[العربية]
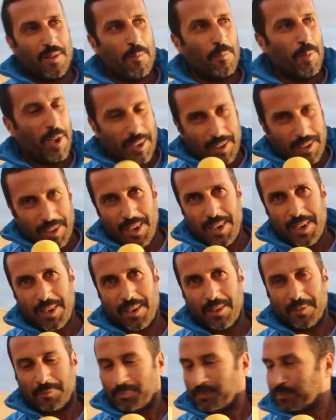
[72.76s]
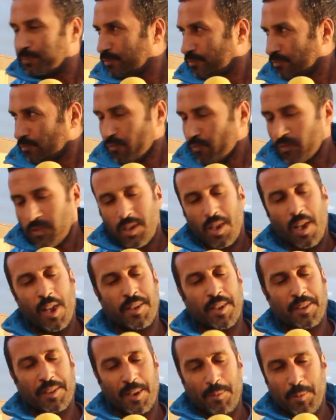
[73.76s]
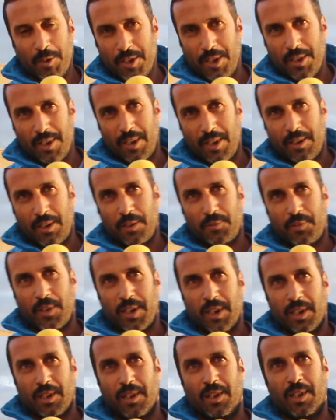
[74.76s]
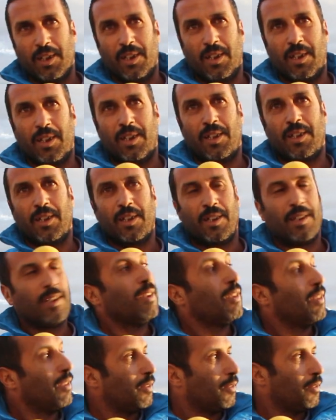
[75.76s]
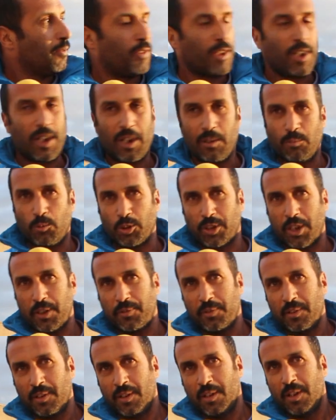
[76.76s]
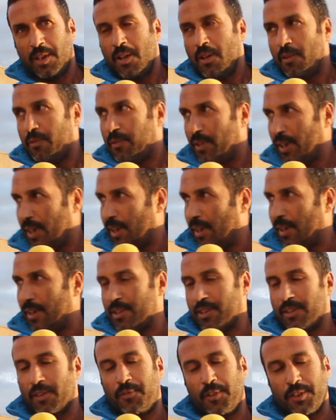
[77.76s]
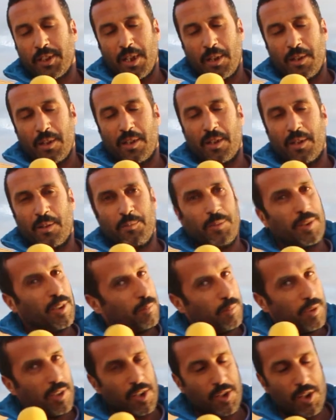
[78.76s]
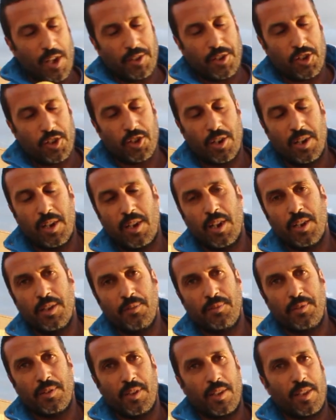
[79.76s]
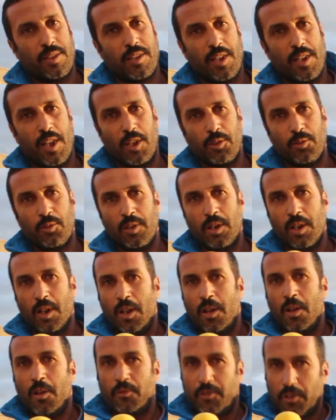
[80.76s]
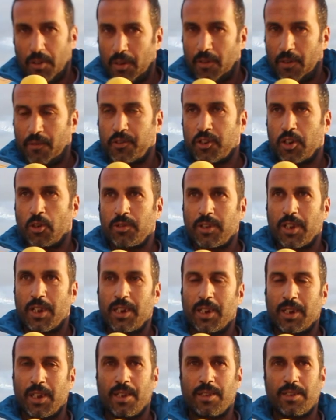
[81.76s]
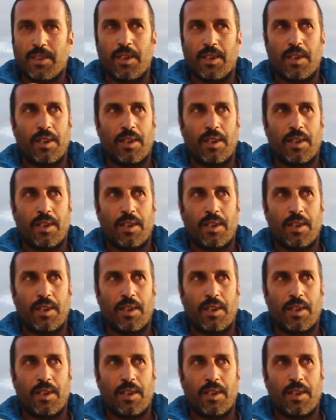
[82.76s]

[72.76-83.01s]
بعد ذلك اتت ضربه جزاء للفريق فريق المضيف فنفذها بنجاح سجل الهدف التعادل في الشوط الثاني كانت